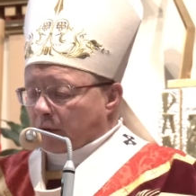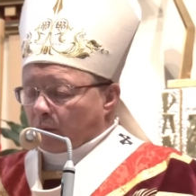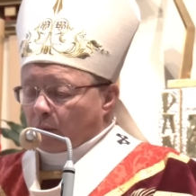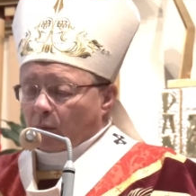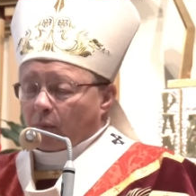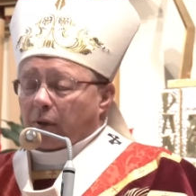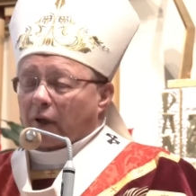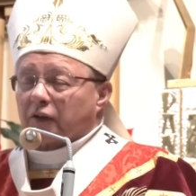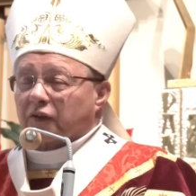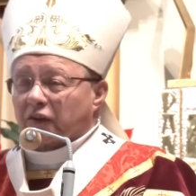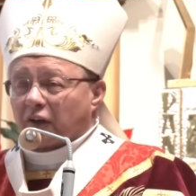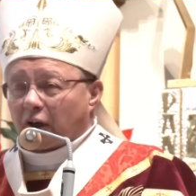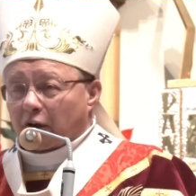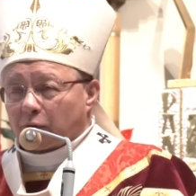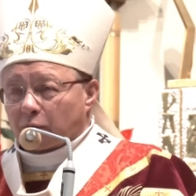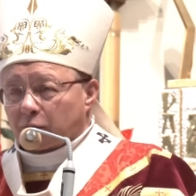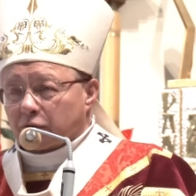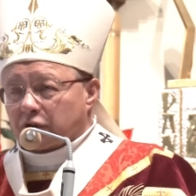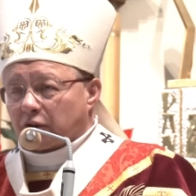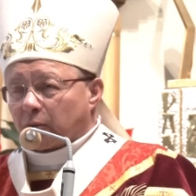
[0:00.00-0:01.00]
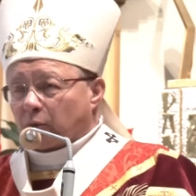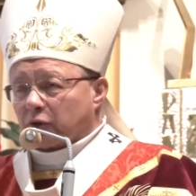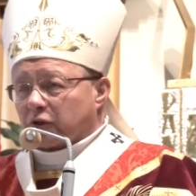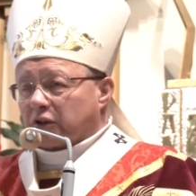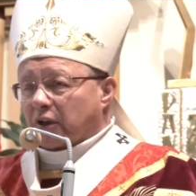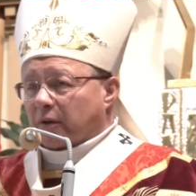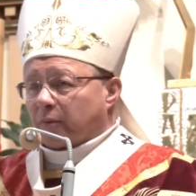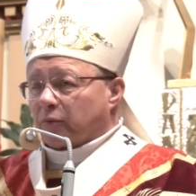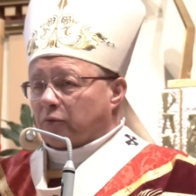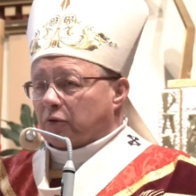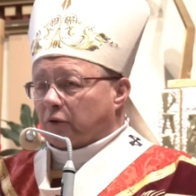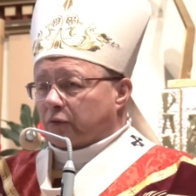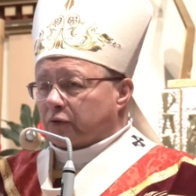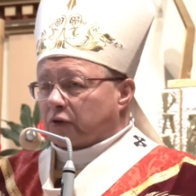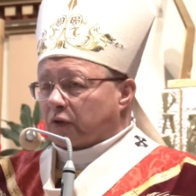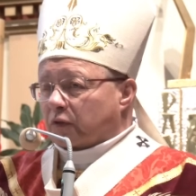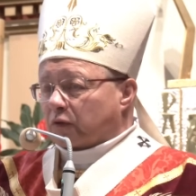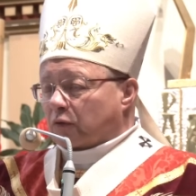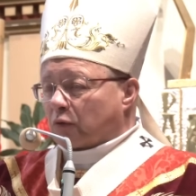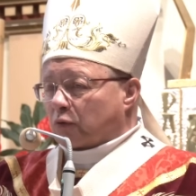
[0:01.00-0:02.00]
bazaru, gdzie można było
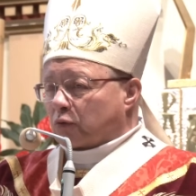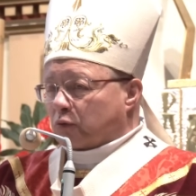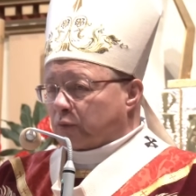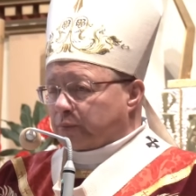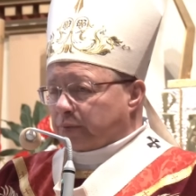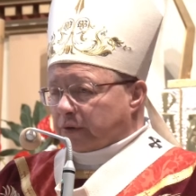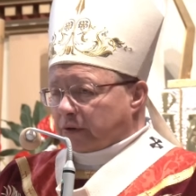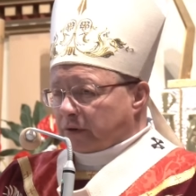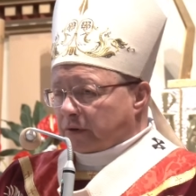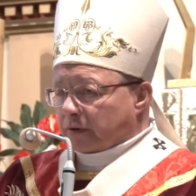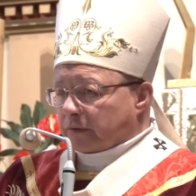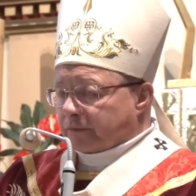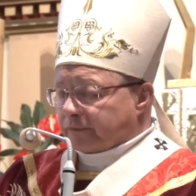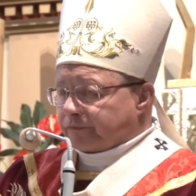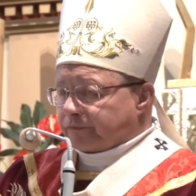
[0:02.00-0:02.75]
wszystko kupić